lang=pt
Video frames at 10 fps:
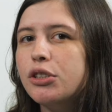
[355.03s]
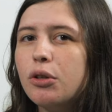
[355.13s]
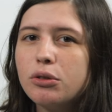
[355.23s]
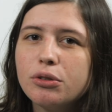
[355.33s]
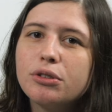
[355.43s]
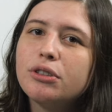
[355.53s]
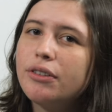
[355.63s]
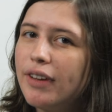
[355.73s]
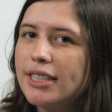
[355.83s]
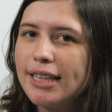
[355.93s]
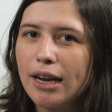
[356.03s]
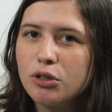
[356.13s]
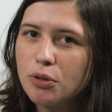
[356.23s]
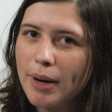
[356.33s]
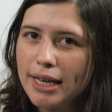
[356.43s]
de todos os
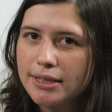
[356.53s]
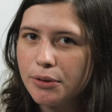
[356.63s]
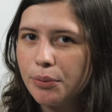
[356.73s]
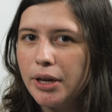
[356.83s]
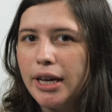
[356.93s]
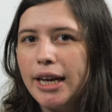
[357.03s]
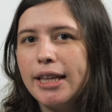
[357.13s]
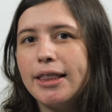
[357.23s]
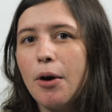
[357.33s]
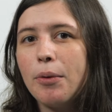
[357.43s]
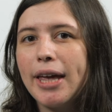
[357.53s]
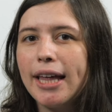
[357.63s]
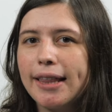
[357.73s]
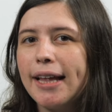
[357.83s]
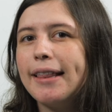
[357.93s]
universitários do Brasil. Então,
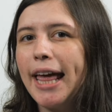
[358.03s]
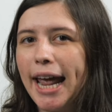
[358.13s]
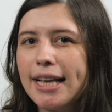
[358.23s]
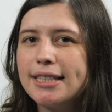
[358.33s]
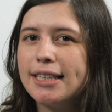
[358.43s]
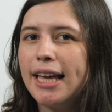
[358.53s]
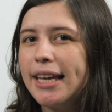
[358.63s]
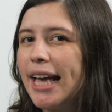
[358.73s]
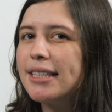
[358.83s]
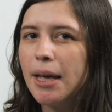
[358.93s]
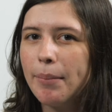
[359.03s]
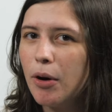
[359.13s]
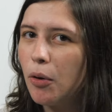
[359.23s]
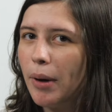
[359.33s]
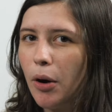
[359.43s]
quem tem interesse, quem quer saber
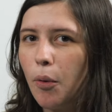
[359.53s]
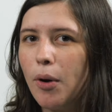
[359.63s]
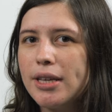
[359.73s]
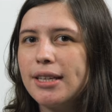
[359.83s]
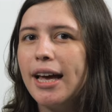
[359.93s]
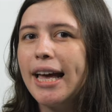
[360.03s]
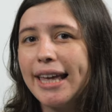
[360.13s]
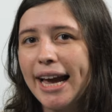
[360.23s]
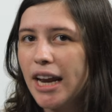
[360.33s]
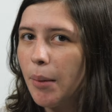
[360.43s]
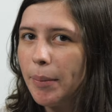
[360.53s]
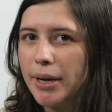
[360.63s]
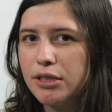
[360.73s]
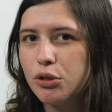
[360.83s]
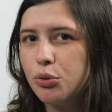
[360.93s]
alguma coisa, quer criar uma
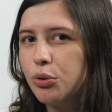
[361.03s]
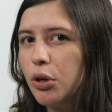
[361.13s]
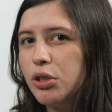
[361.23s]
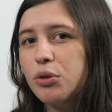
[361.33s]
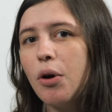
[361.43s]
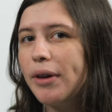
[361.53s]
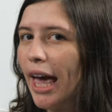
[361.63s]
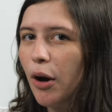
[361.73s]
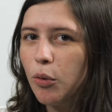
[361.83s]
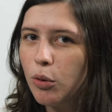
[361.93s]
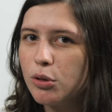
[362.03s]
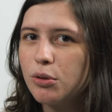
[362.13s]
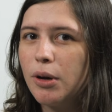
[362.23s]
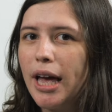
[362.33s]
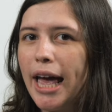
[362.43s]
empresa júnior de qualquer
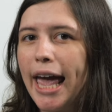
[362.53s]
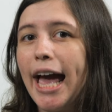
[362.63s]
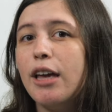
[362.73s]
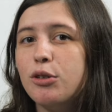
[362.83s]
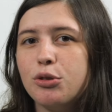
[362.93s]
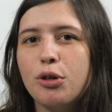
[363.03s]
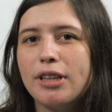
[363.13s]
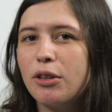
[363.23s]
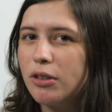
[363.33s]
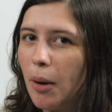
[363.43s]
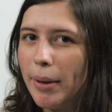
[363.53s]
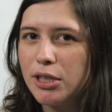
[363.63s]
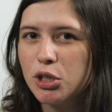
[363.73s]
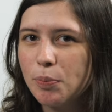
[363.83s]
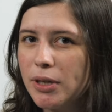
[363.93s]
curso, é, a Rio Júnior está
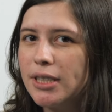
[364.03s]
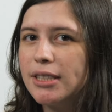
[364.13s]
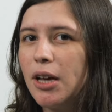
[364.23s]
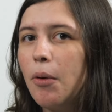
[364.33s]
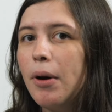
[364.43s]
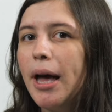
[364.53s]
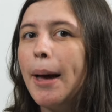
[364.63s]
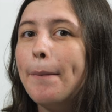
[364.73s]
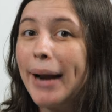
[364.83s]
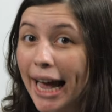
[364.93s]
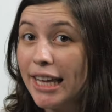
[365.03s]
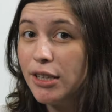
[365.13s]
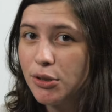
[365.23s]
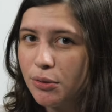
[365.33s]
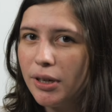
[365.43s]
totalmente à disposição para
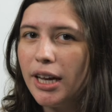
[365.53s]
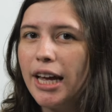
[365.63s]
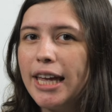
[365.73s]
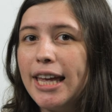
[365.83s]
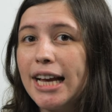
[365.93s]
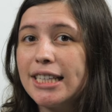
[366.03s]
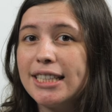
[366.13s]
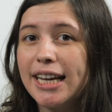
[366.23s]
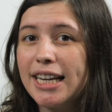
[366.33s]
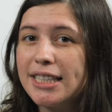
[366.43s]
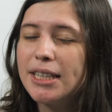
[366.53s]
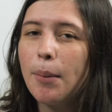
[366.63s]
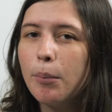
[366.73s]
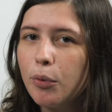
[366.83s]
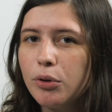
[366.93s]
isso e a gente
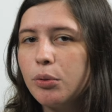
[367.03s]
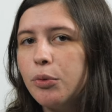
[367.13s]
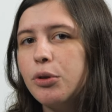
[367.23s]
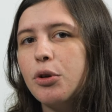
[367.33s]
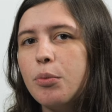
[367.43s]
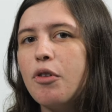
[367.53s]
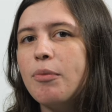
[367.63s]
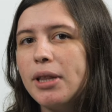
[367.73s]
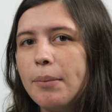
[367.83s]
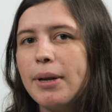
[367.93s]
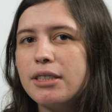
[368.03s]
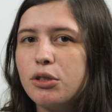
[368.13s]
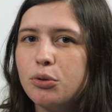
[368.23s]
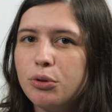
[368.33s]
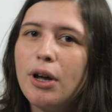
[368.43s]
acredita muito, muito que o Movimento
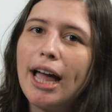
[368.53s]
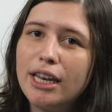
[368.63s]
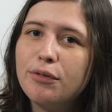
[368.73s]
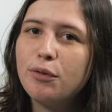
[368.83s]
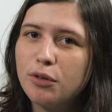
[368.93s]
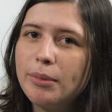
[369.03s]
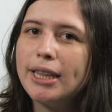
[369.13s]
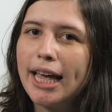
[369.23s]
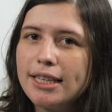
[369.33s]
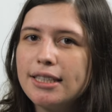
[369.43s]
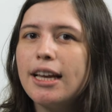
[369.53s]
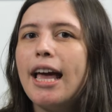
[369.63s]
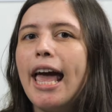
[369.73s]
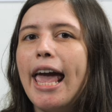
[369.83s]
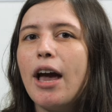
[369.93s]
Empresa Júnior, a nível fluminense,
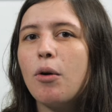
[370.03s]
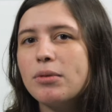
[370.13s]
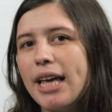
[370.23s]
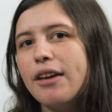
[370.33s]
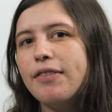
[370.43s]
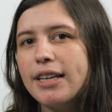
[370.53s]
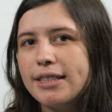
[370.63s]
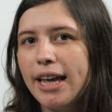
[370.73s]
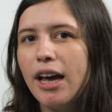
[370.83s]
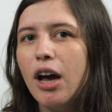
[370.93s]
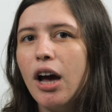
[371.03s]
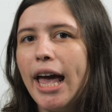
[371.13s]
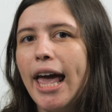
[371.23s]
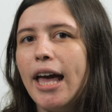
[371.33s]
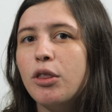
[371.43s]
é, consegue fazer
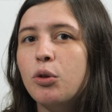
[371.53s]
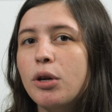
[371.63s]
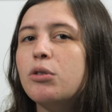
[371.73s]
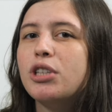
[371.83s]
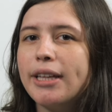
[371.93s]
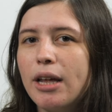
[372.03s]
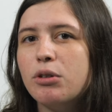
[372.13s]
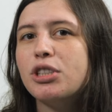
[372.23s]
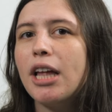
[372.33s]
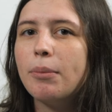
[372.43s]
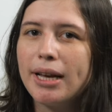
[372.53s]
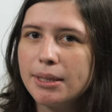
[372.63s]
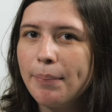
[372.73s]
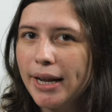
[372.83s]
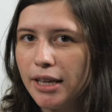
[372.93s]
é, do Rio de Janeiro um estado mais
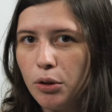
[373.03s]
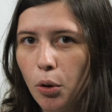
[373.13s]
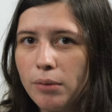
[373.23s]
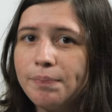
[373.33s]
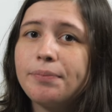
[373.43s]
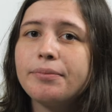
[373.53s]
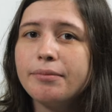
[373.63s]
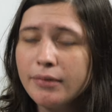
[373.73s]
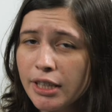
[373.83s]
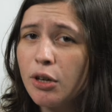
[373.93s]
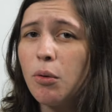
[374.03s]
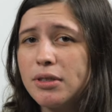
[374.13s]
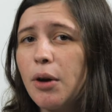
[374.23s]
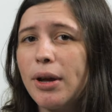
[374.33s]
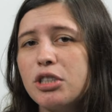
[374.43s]
empreendedor e,
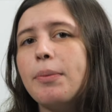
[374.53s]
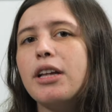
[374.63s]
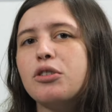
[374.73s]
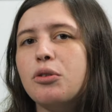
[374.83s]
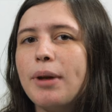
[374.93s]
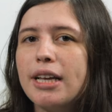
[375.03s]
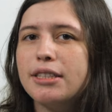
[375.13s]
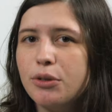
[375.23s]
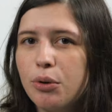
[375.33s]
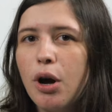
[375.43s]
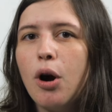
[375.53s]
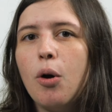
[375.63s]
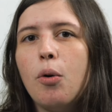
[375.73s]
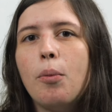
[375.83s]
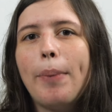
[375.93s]
consequentemente, do Brasil,
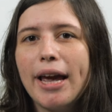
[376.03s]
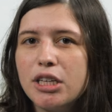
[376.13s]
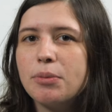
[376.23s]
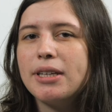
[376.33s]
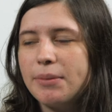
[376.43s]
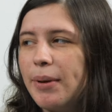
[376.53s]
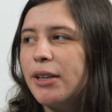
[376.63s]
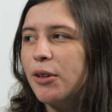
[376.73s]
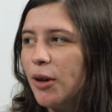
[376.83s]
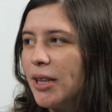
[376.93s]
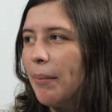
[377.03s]
um país mais empreendedor